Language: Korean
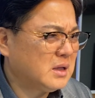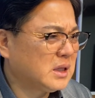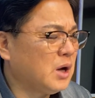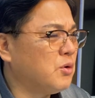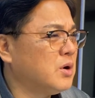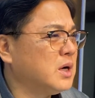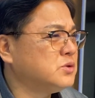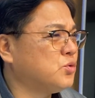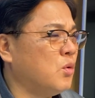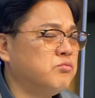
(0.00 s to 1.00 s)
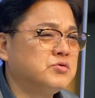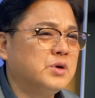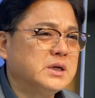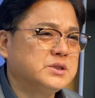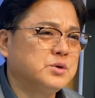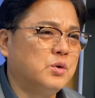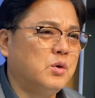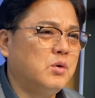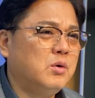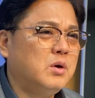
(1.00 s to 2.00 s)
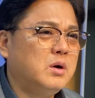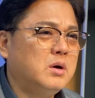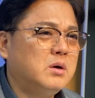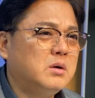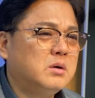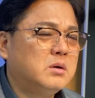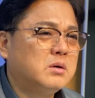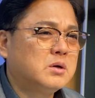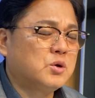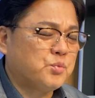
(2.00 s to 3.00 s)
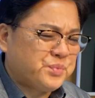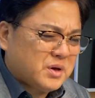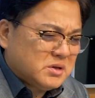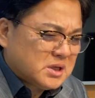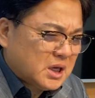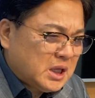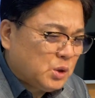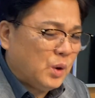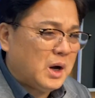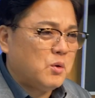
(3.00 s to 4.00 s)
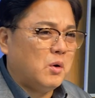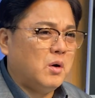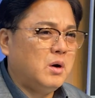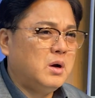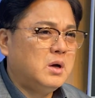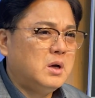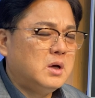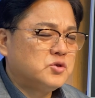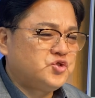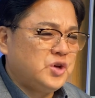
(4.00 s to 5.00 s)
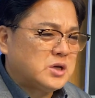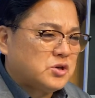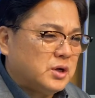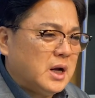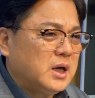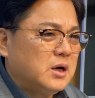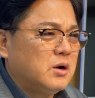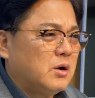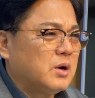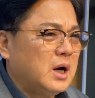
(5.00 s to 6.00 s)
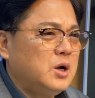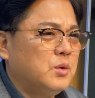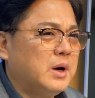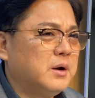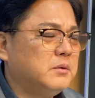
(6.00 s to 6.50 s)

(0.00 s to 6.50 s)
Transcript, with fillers: 대학원까지 공부도 하시고, 그리고 평생 기도하고 주의 선한 길을 걸어가려고,